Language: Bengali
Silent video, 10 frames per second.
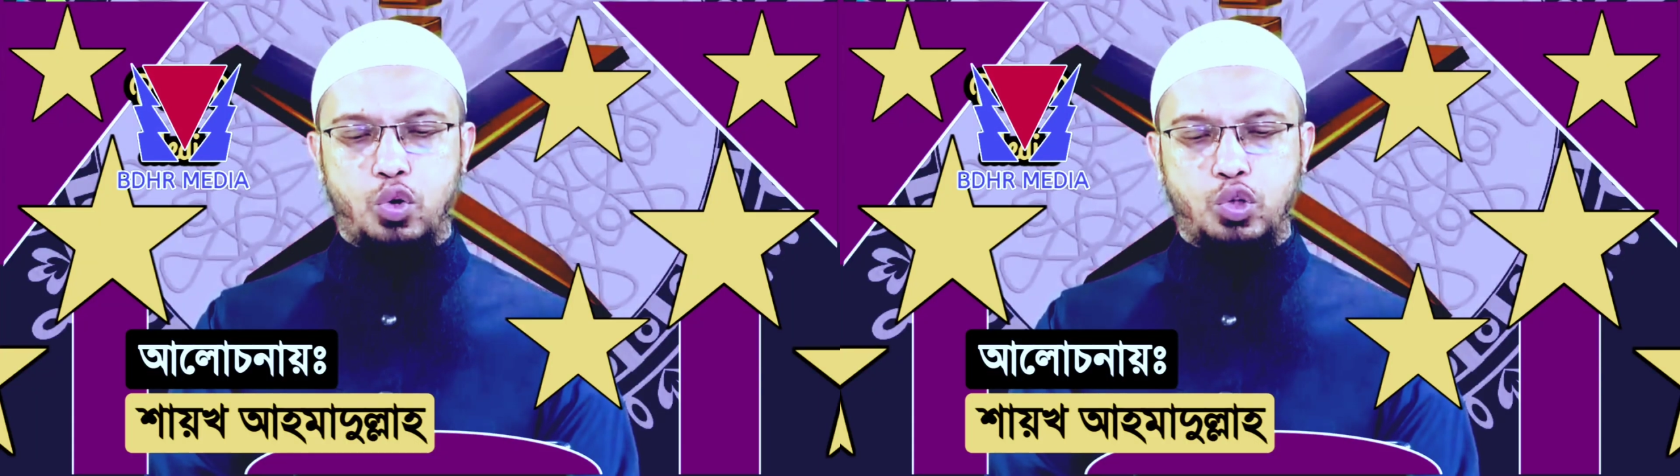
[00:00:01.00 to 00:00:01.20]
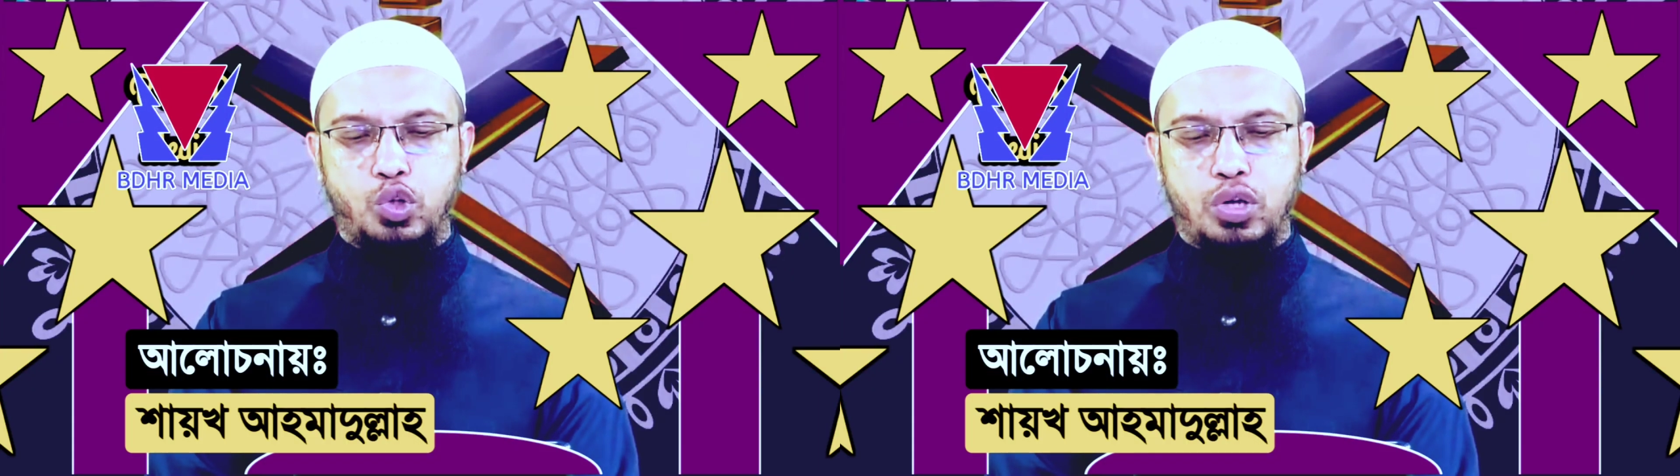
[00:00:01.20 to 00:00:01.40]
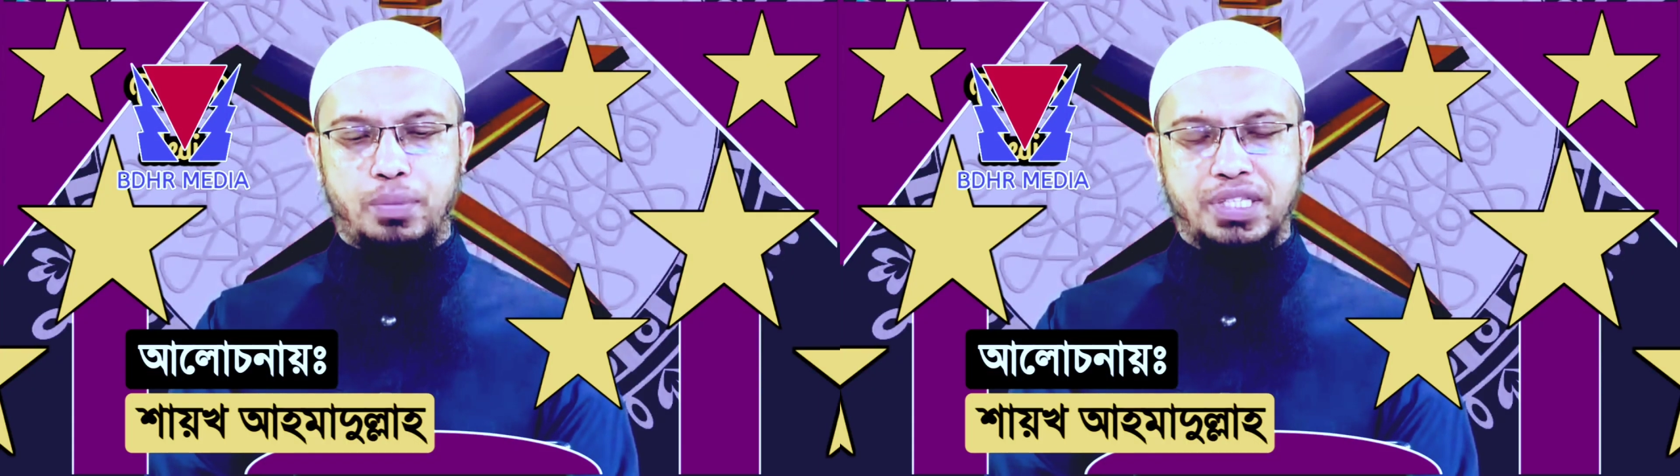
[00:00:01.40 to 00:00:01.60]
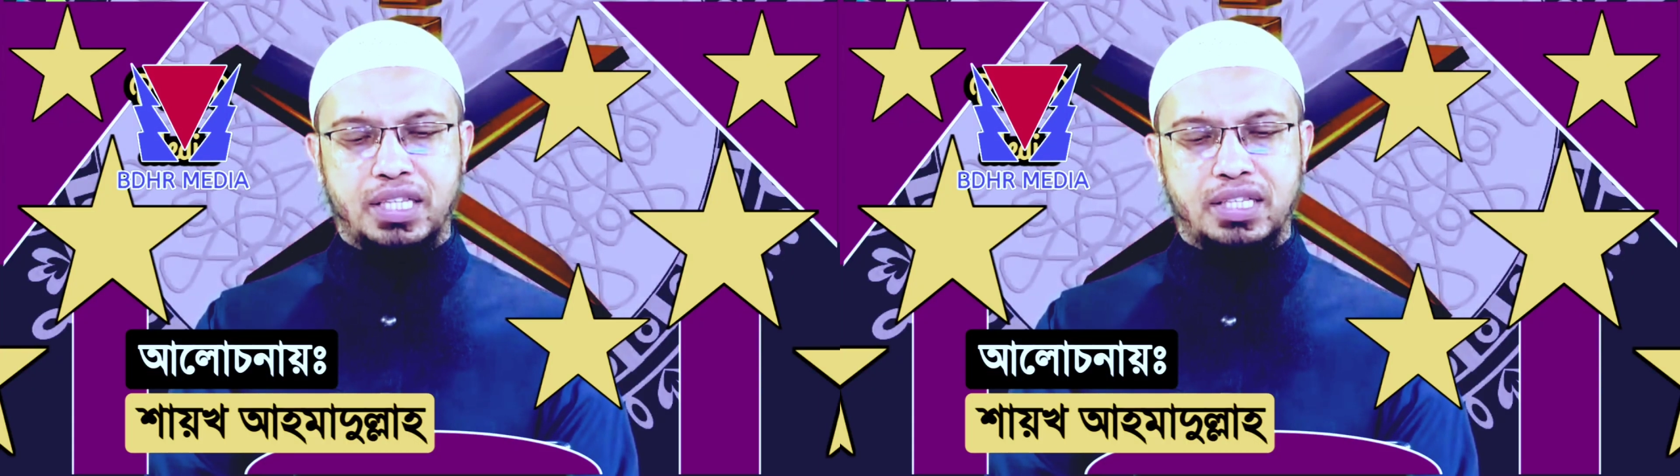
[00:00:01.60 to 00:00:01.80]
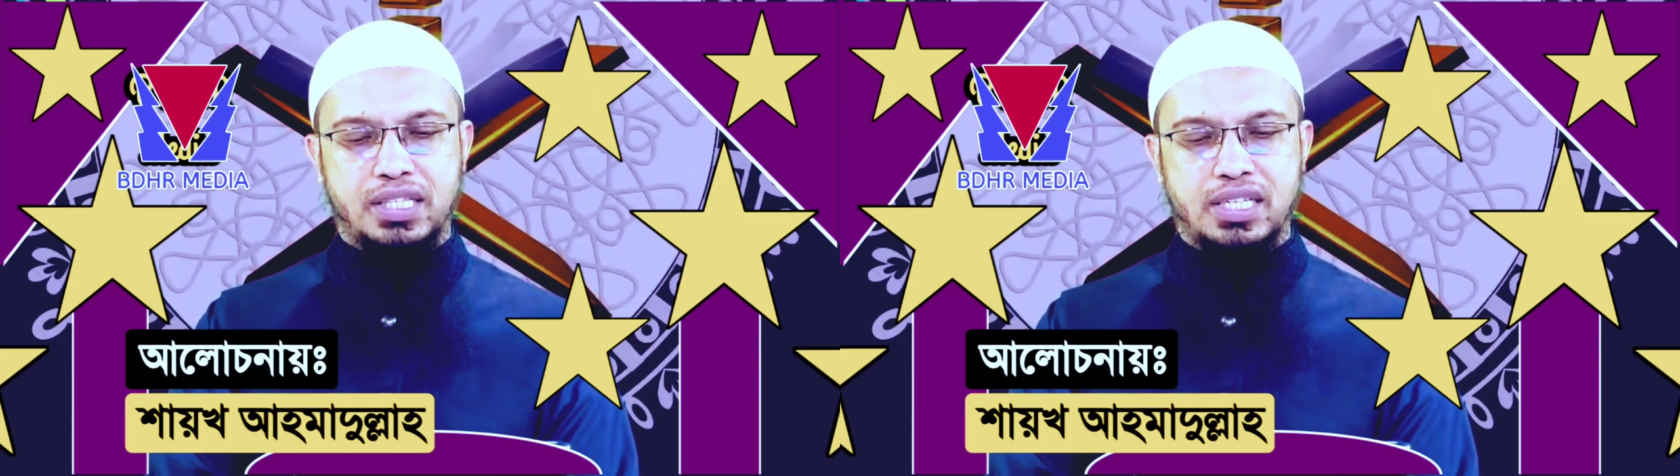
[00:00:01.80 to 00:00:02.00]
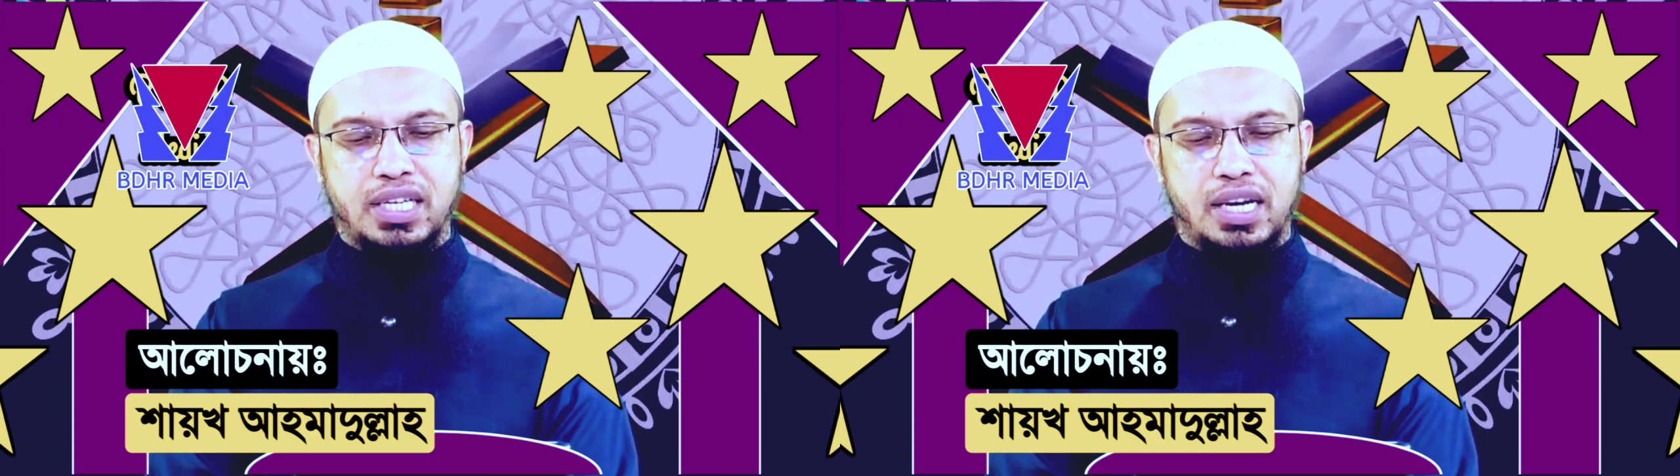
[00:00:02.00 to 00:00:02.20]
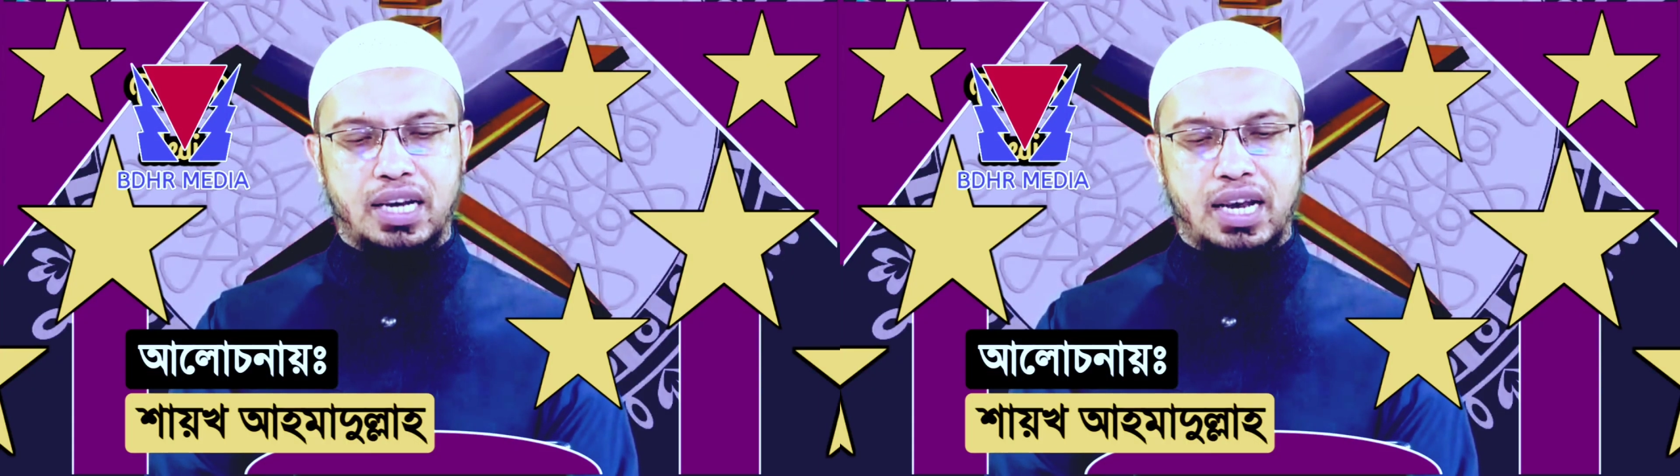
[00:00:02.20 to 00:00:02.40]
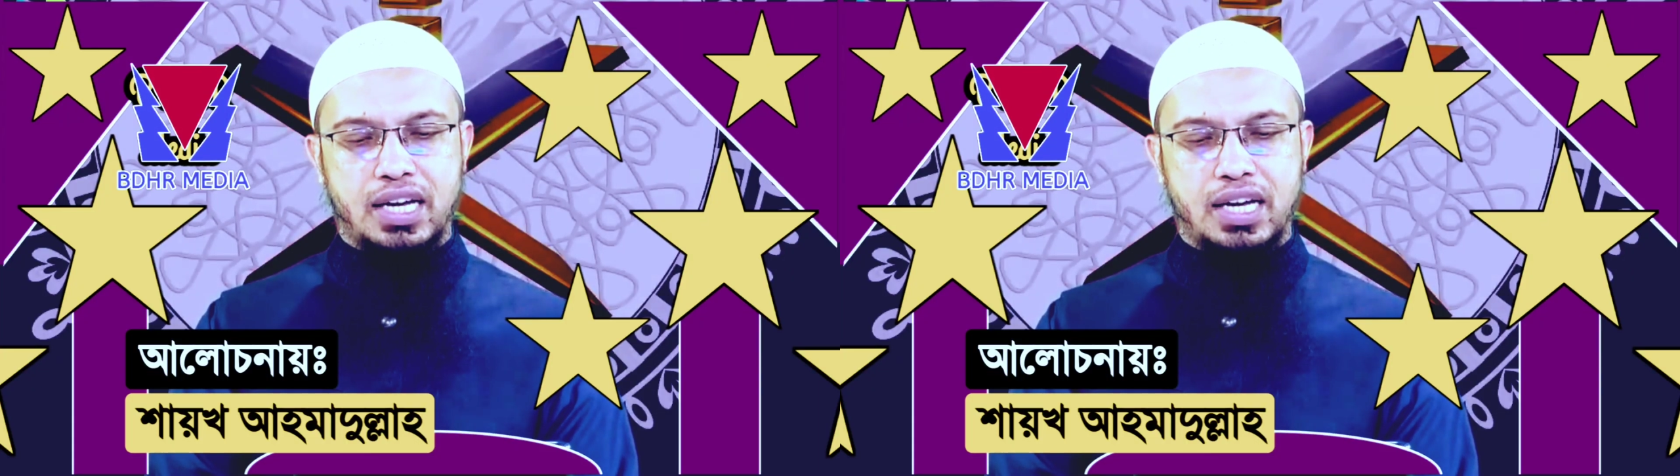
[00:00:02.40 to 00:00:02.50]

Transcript: রুহুল সুজন আপনি জানতে চেয়েছেন